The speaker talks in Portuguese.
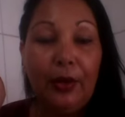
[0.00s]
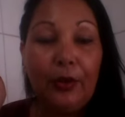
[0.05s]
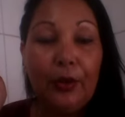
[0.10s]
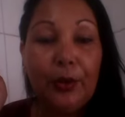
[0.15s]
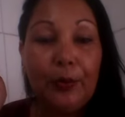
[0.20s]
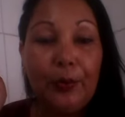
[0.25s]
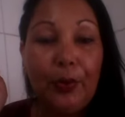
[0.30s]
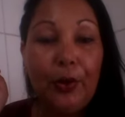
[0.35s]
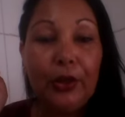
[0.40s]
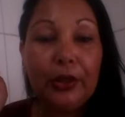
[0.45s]
O
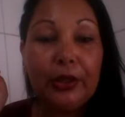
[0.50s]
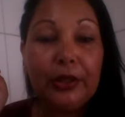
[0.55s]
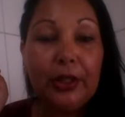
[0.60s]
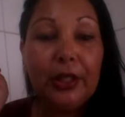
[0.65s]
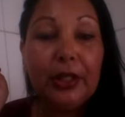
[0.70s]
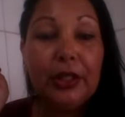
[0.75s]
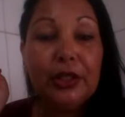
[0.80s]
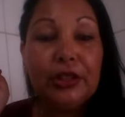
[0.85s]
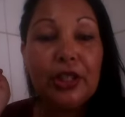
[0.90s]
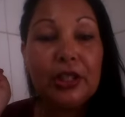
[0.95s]

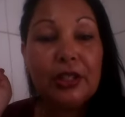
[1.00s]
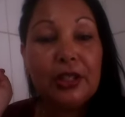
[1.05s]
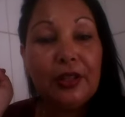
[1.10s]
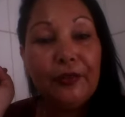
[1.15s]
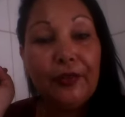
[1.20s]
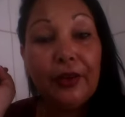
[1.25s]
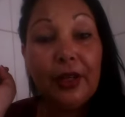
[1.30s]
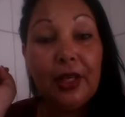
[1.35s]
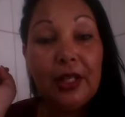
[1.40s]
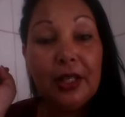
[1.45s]
importante é ser
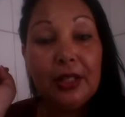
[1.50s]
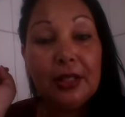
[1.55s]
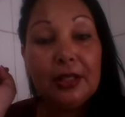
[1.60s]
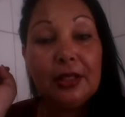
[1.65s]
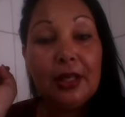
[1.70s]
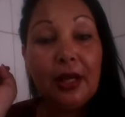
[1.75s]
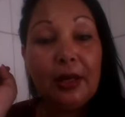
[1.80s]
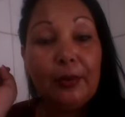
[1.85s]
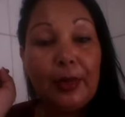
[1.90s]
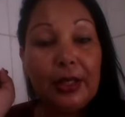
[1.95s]

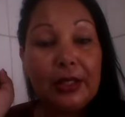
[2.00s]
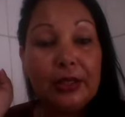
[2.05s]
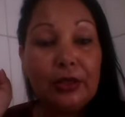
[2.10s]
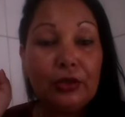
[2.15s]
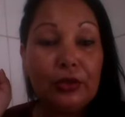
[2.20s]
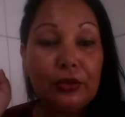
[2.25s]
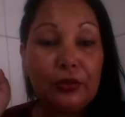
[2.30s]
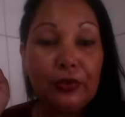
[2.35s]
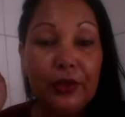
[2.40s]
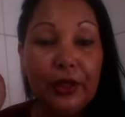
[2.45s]
feliz, é amar
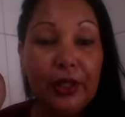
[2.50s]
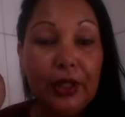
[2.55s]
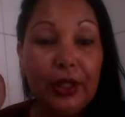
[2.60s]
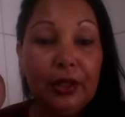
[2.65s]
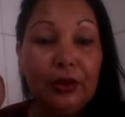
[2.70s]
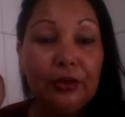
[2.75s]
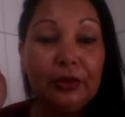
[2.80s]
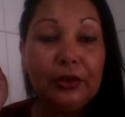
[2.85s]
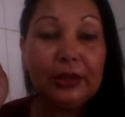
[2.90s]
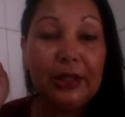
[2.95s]
seus
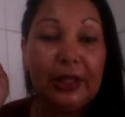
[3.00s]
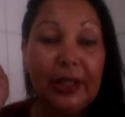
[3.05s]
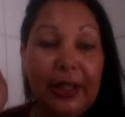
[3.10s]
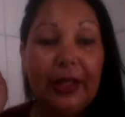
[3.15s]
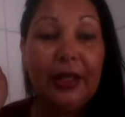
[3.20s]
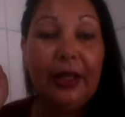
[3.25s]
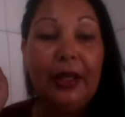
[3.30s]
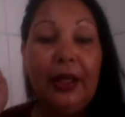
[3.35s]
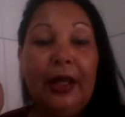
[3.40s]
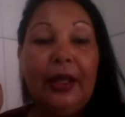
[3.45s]
filhos,
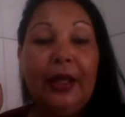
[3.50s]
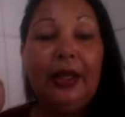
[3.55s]
né?